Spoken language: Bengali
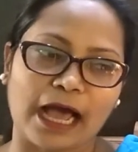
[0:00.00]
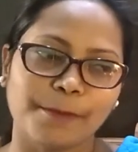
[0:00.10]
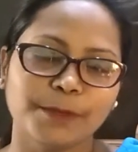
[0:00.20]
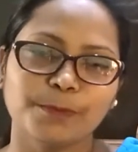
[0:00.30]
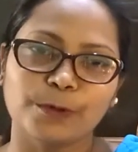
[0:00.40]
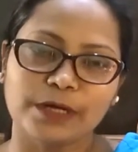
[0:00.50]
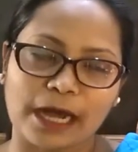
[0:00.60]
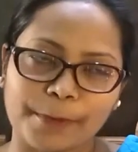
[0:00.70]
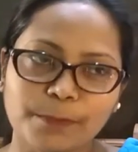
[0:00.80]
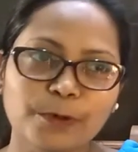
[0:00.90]
আমি মনে
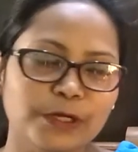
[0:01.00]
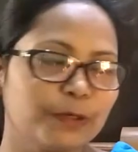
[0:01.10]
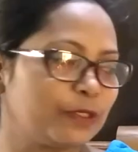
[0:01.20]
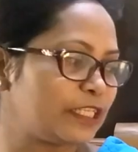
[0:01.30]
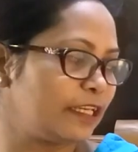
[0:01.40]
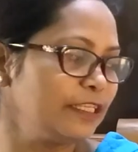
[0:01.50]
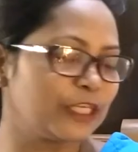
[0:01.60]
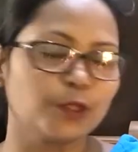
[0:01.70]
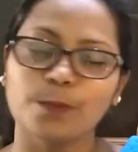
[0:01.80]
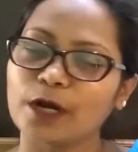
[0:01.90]
আমার মনে হচ্ছে
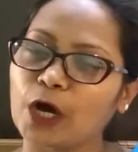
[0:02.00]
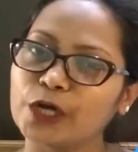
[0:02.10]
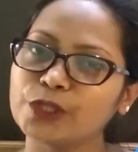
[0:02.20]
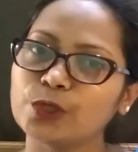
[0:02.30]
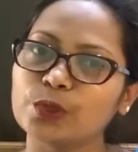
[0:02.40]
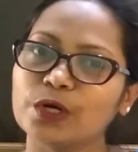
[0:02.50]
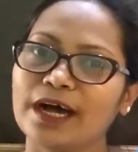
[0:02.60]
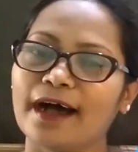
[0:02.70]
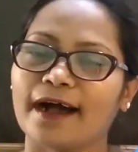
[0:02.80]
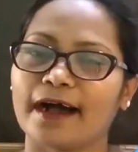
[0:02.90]
যে তোমরা হয়তো
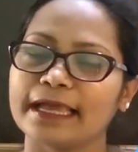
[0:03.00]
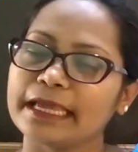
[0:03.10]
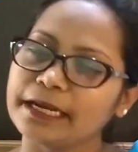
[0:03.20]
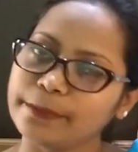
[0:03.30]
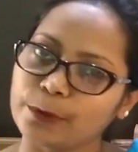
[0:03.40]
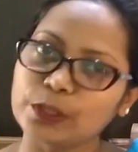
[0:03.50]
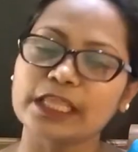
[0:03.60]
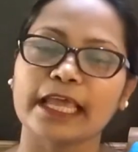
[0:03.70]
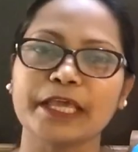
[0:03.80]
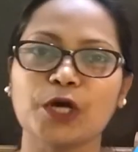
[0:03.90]
এর
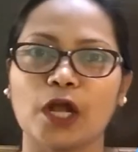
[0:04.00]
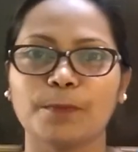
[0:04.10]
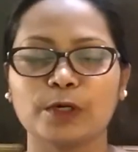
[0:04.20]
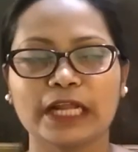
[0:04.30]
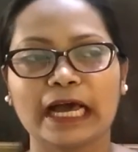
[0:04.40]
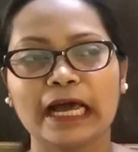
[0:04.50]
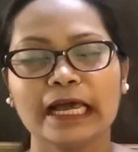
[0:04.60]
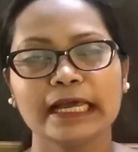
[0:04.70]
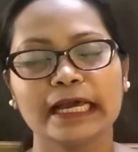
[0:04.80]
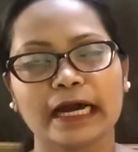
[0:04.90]
মধ্যে এই গল্পটা
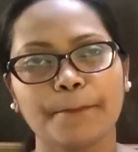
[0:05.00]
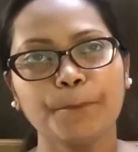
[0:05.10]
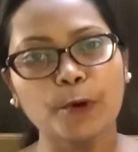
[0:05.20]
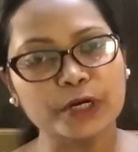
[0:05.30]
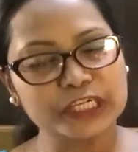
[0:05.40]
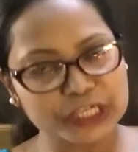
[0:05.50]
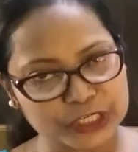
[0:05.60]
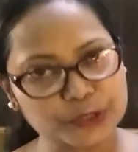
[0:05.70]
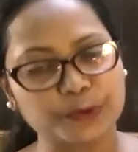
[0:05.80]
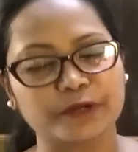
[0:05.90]
পড়ে
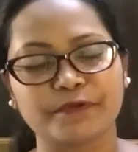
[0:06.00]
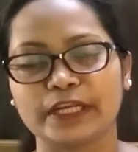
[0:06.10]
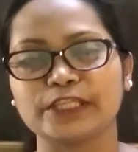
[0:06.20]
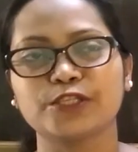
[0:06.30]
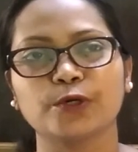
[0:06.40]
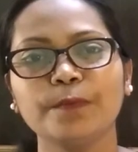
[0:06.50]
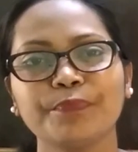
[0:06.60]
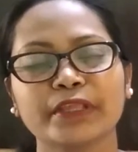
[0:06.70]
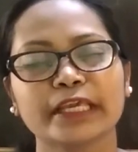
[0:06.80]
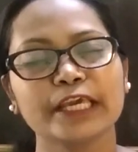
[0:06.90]
শেষ করে ফেলেছো
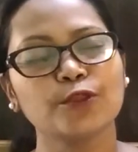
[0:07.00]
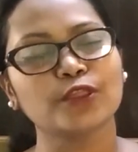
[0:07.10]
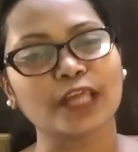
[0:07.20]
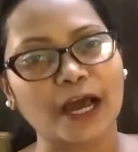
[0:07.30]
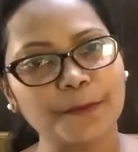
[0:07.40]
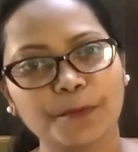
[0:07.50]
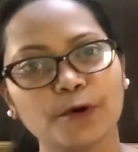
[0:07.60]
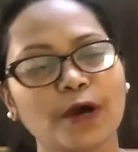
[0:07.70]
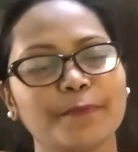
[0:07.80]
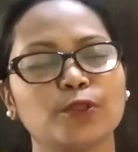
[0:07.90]
কিন্তু
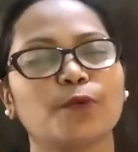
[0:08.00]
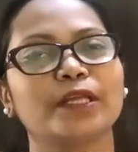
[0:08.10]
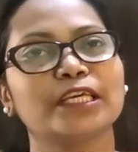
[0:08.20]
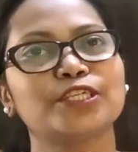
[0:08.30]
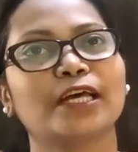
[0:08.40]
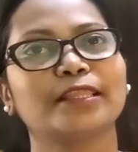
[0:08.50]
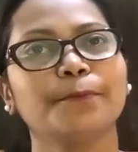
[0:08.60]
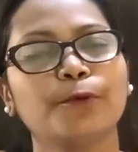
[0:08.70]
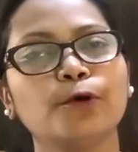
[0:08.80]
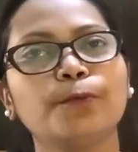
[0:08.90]
তারপরও আমি তোমাদের সাথে
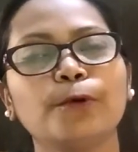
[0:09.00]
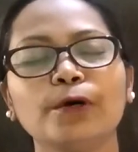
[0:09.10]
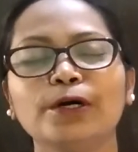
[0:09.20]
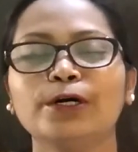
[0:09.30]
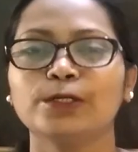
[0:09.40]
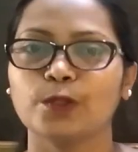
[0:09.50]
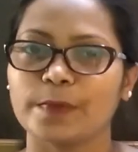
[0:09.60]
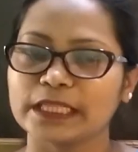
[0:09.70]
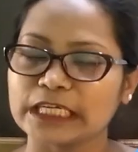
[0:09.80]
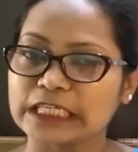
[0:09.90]
পড়ব
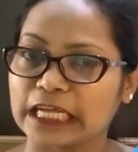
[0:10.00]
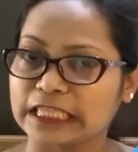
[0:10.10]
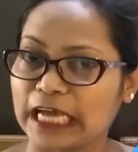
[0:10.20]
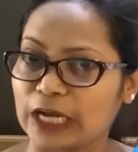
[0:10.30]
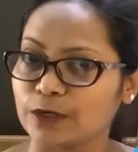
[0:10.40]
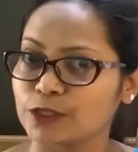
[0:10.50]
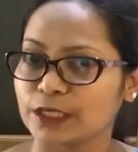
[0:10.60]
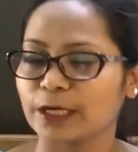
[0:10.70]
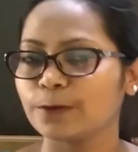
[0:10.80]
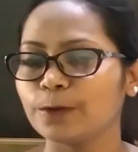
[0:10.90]
তোমাদের সাথে
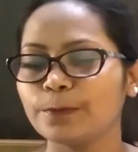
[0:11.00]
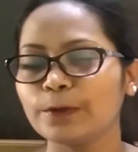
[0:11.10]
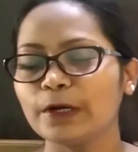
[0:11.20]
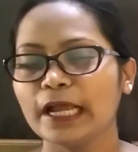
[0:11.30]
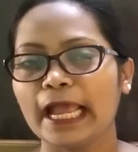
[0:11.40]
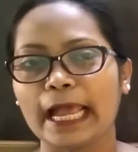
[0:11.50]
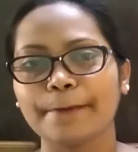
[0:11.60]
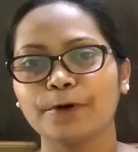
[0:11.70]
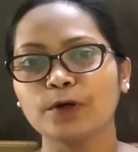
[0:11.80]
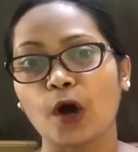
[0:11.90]
আলোচনা করব
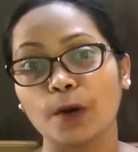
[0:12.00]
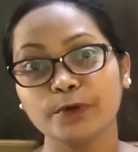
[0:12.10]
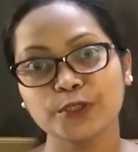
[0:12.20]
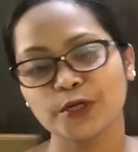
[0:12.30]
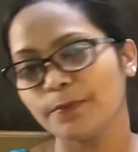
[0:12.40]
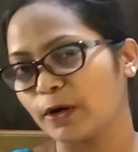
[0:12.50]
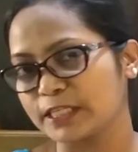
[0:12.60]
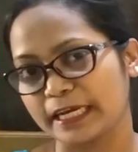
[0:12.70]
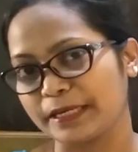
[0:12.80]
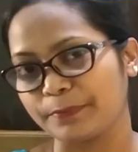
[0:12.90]
এবং অবশ্যই
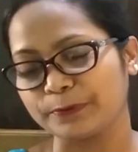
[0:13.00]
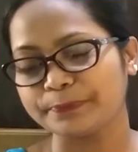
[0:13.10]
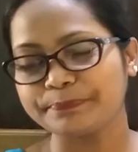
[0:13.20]
মজা নিব